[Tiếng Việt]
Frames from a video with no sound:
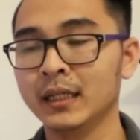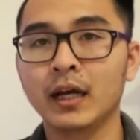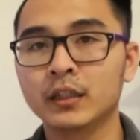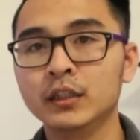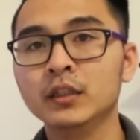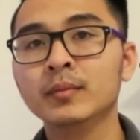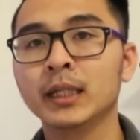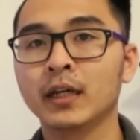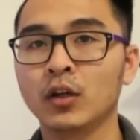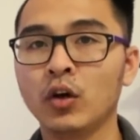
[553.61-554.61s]
À, thì như
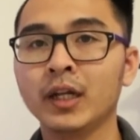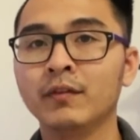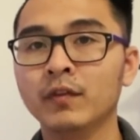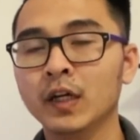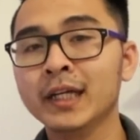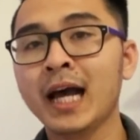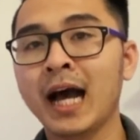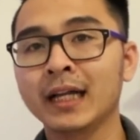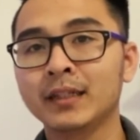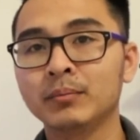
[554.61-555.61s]
mình đã nói là với
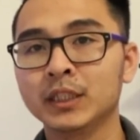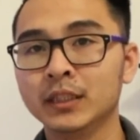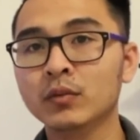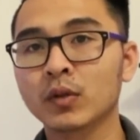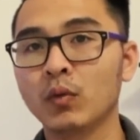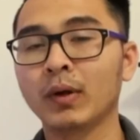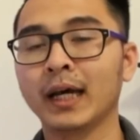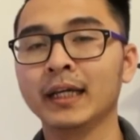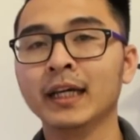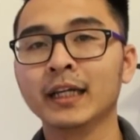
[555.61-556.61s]
hai trăm chín mươi đồng
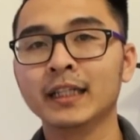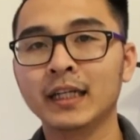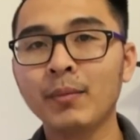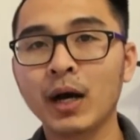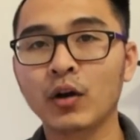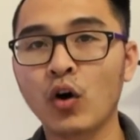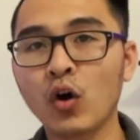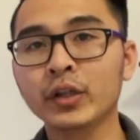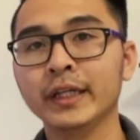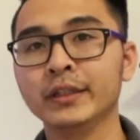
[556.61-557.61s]
này thì các bạn
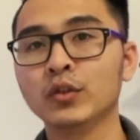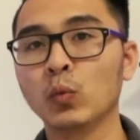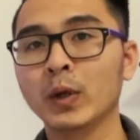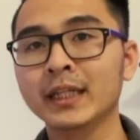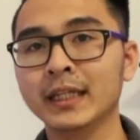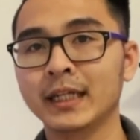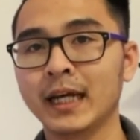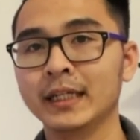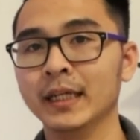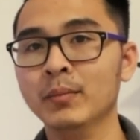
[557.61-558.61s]
có thể dùng cái tiền
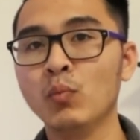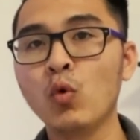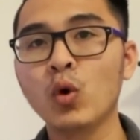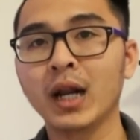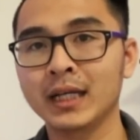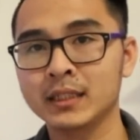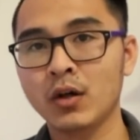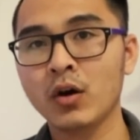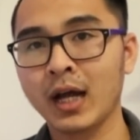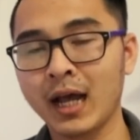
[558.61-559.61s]
này để mua lại
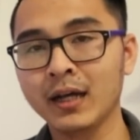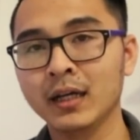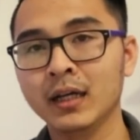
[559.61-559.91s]
stock khác.